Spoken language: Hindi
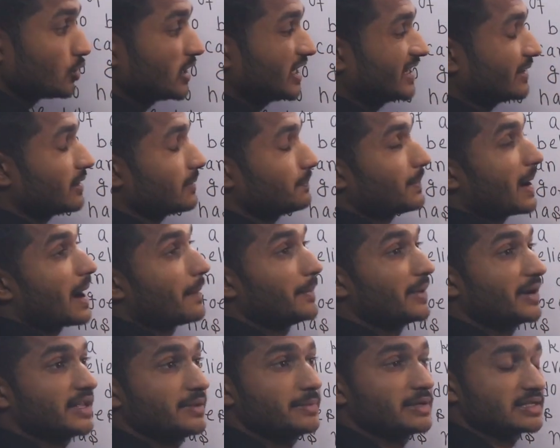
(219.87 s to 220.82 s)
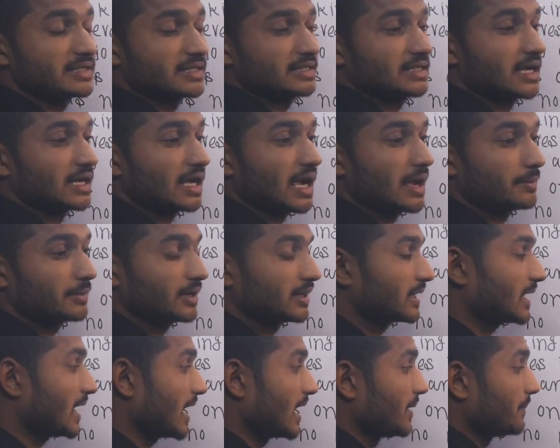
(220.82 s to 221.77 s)
कोई केवल पापड़ ही बेचने का काम
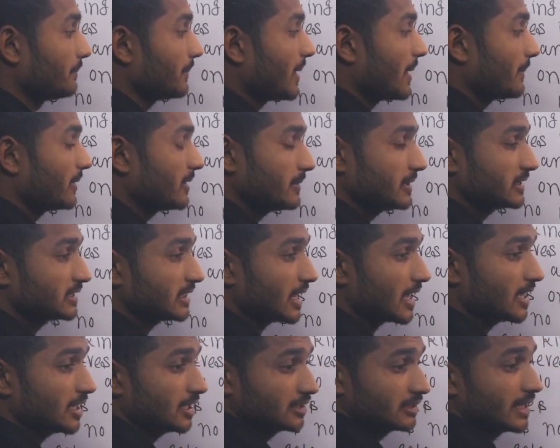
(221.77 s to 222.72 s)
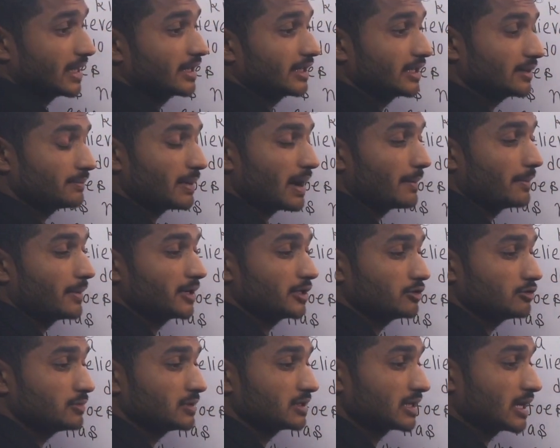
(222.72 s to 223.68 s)
कर रहा है पापड़ बेच रहा है यानी कि पापड़
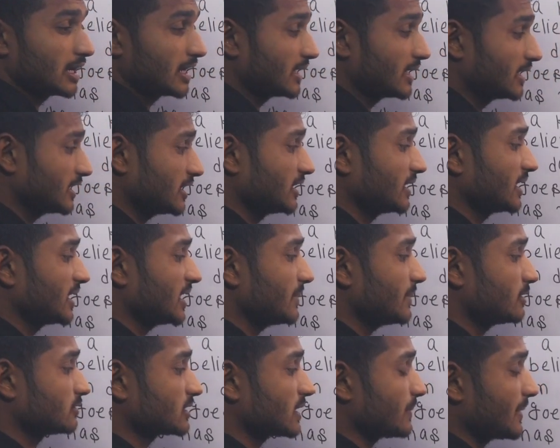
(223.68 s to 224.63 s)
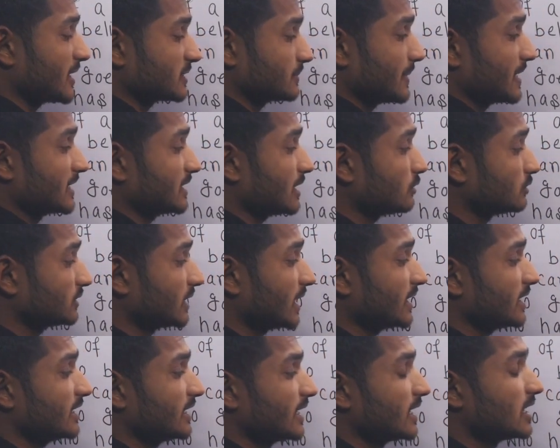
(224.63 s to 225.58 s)
क्यों बेच रहा है यानी कि गरीब है उसके पास पैसा
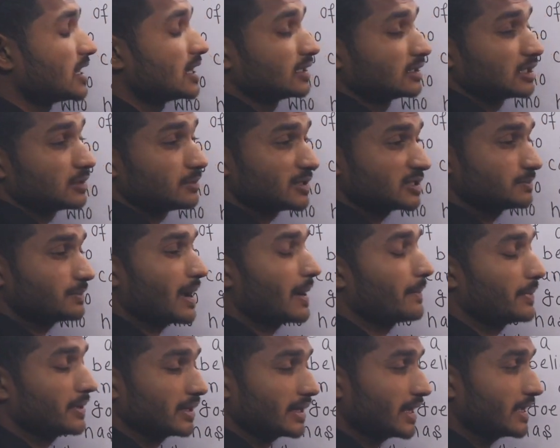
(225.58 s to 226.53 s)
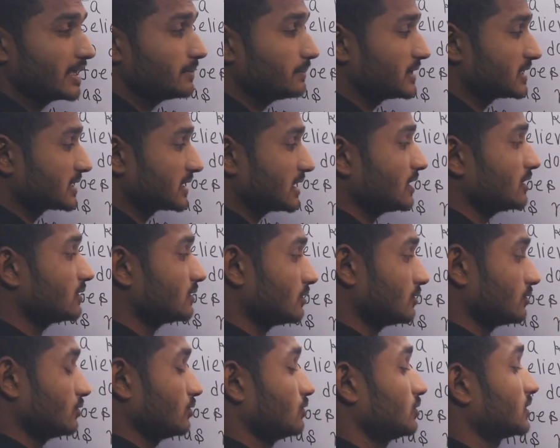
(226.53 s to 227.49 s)
उतना नहीं है तो बस पापड़ का ही बेचकर
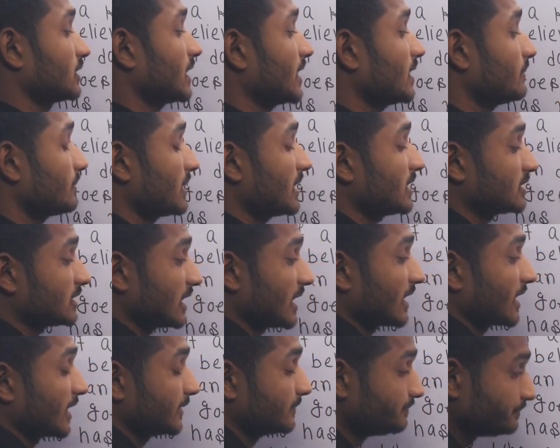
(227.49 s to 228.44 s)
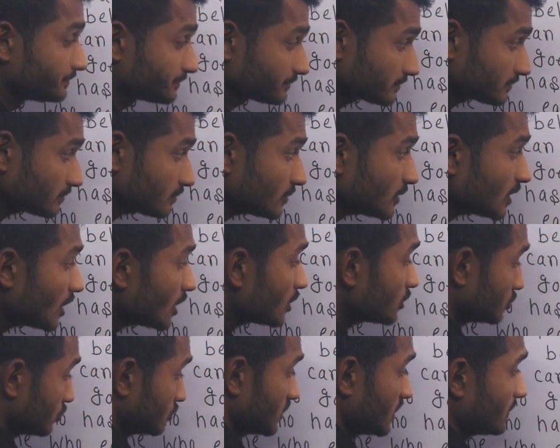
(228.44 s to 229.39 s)
रोजगार अपना चला रहा है
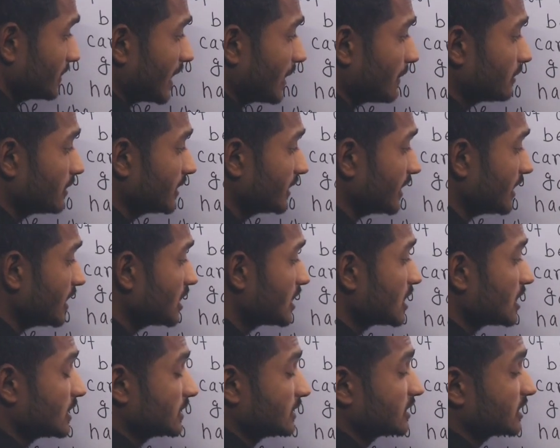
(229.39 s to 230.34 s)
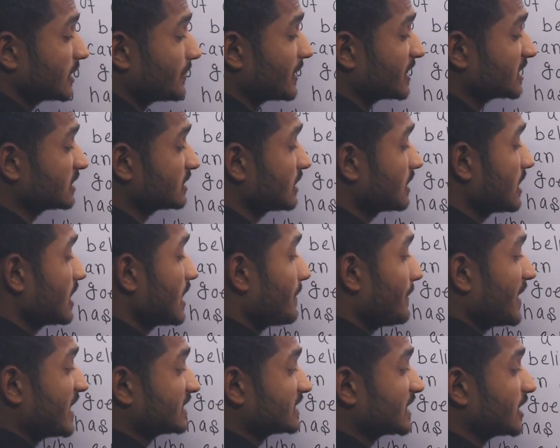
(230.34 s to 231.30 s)
तो हम क्या बोलेंगे जिसके पास
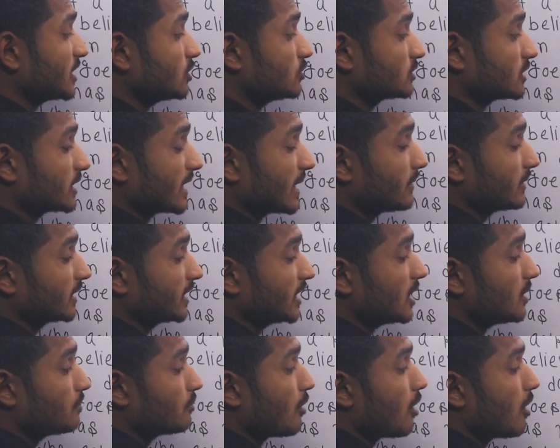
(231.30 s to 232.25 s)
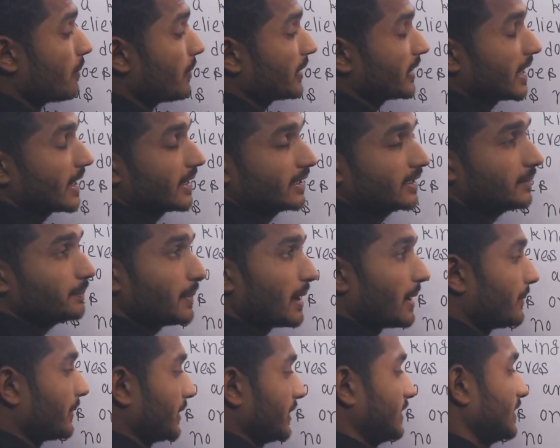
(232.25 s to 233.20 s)
पैसा नहीं उसे क्या बोलेंगे पॉपर यानी कि
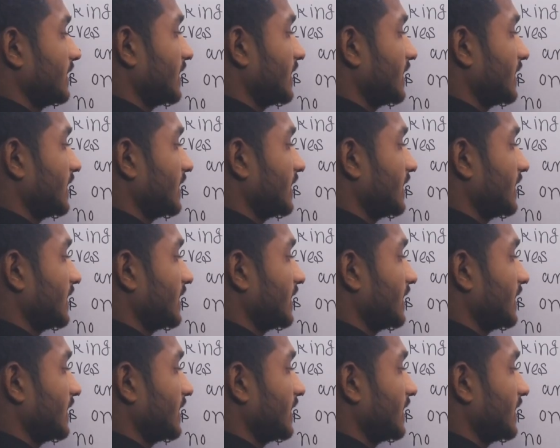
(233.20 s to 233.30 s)
पापड़